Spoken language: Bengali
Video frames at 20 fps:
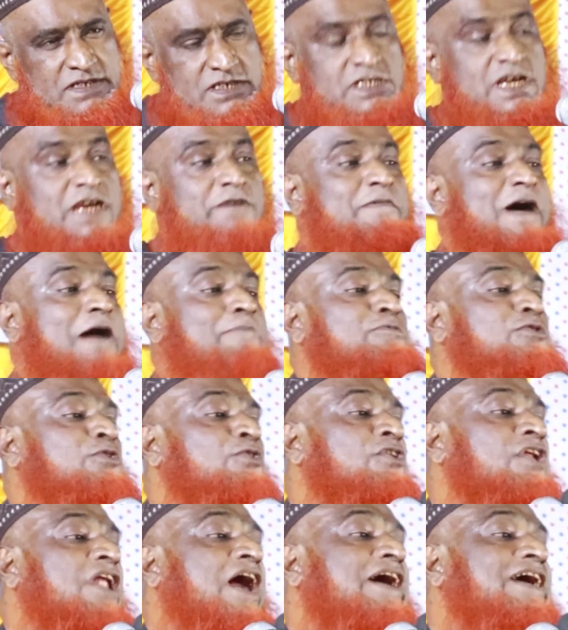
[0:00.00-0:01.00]
সেই বাপ
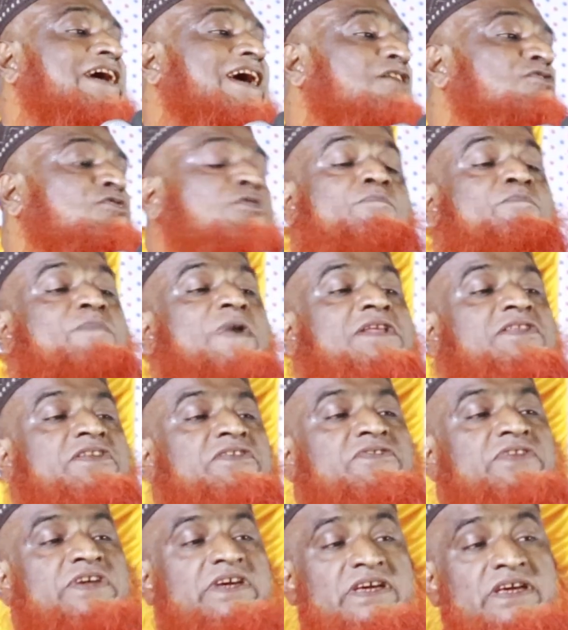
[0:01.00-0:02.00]
তোর না খেয়ে ঘুম
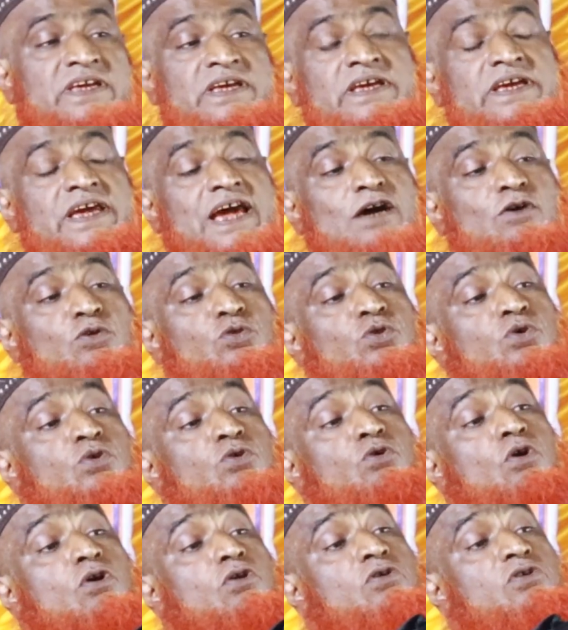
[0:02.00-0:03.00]
পারতিছে এখন তোর
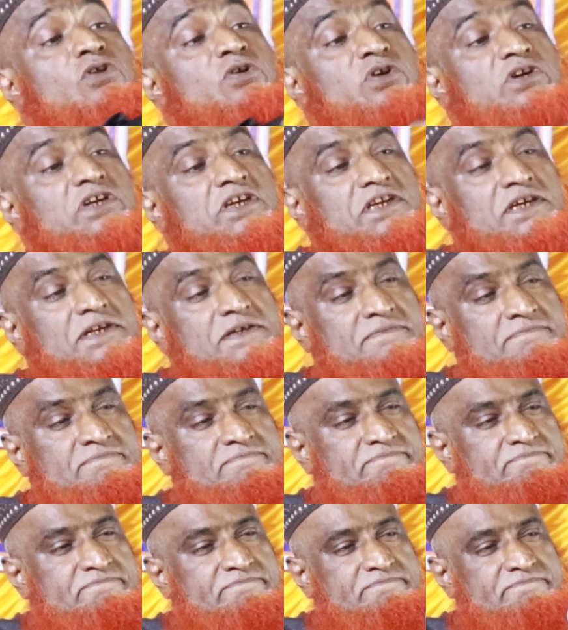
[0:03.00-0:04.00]
করণীয় কি
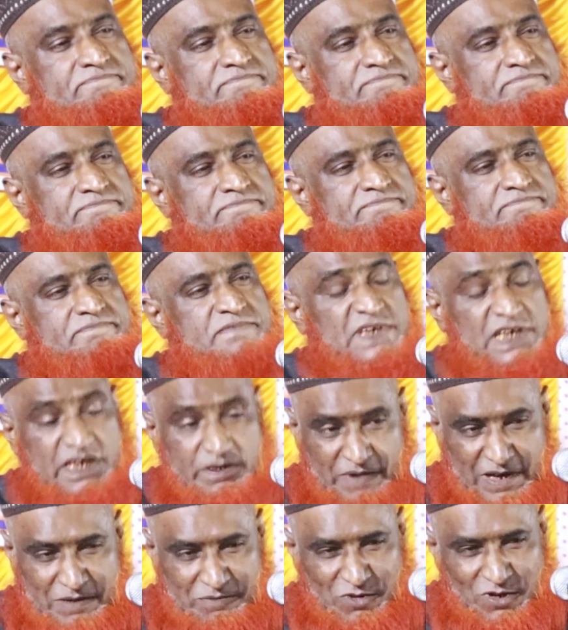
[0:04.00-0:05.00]

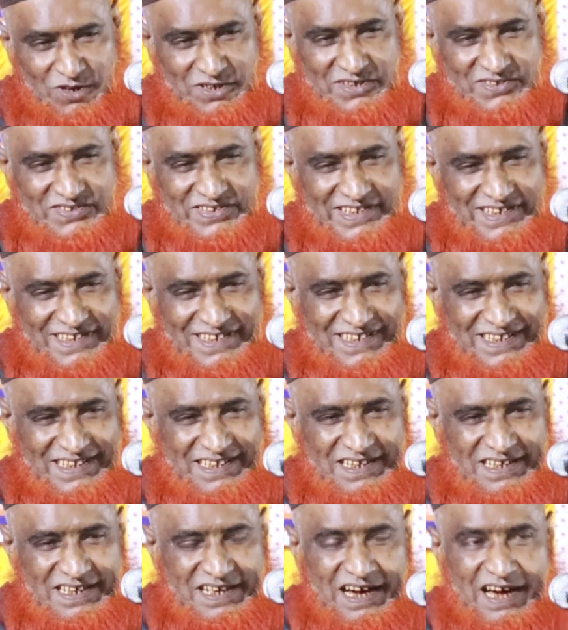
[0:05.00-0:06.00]
ইমান বলতেছে
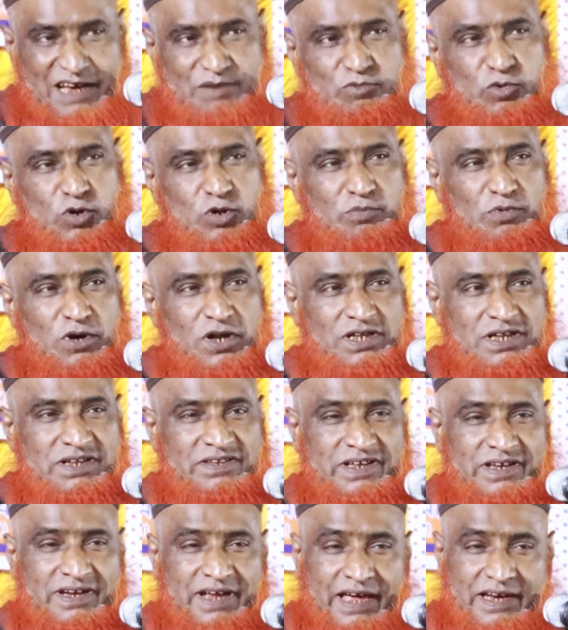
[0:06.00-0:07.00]
আর মন
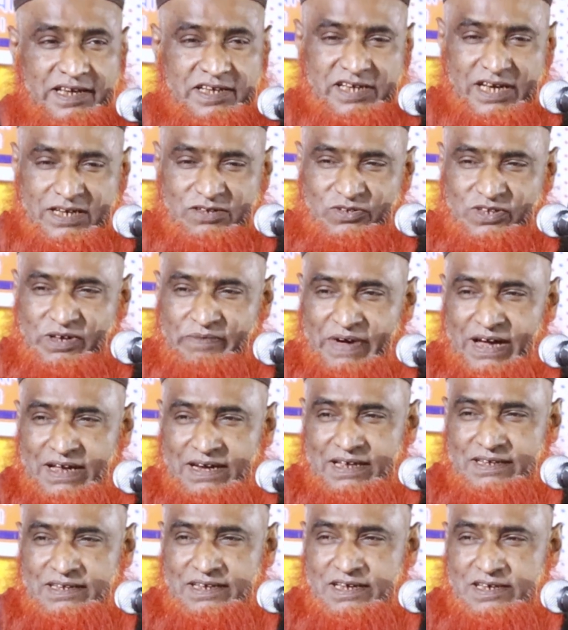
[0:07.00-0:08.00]
বলতেছে নারী শাশুতি
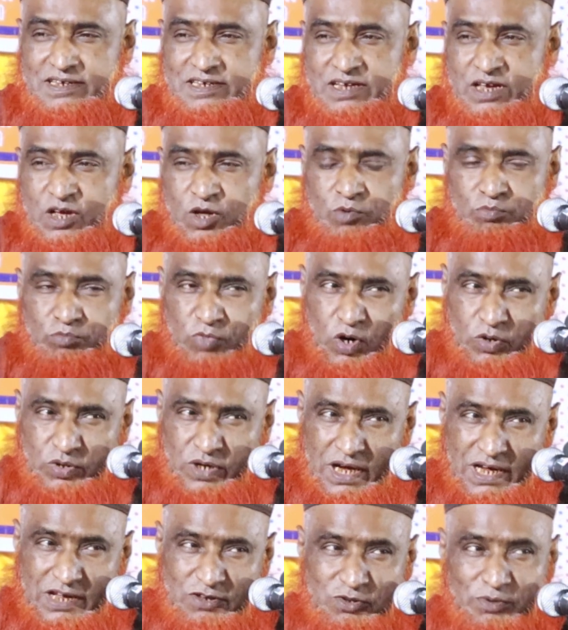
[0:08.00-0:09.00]
বাংলাদেশ
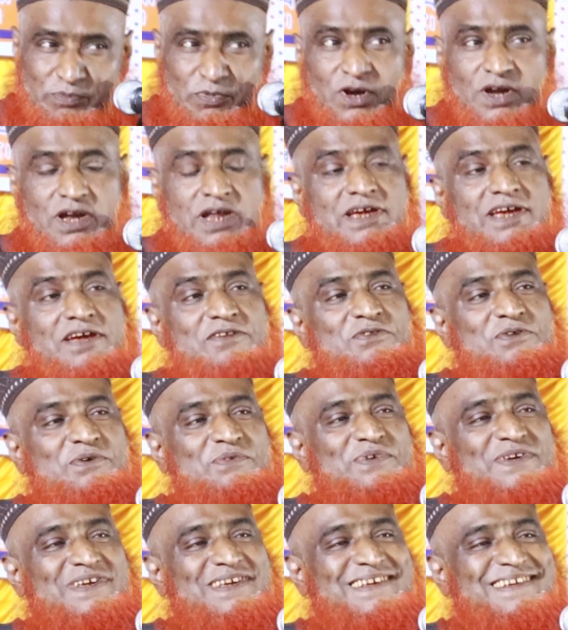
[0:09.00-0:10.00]
বউকে কিছু বললে কে
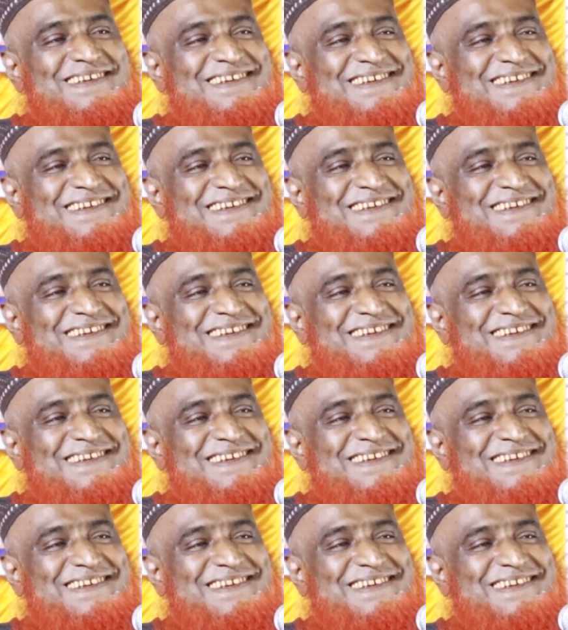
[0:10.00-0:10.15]
ছবি